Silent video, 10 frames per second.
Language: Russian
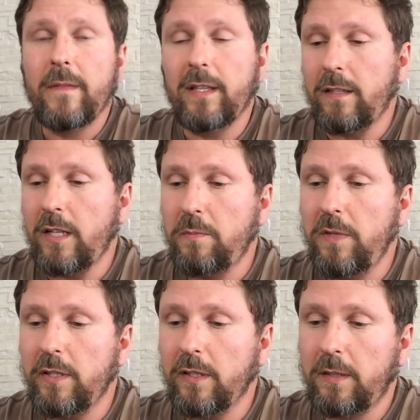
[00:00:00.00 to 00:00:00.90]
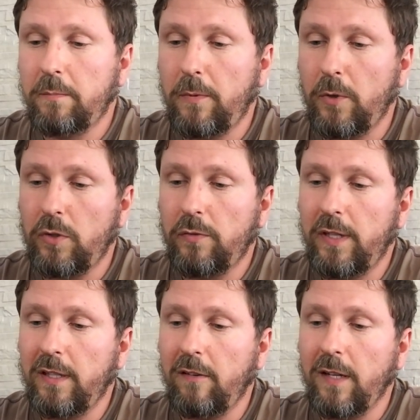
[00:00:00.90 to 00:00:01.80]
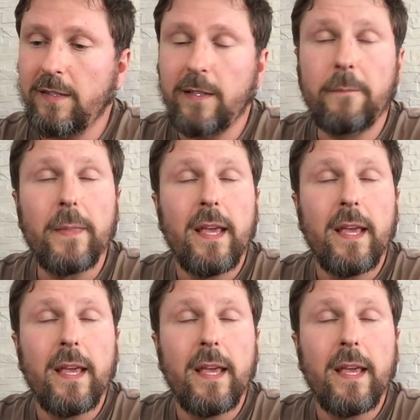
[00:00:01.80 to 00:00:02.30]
это наш митинг против реновации.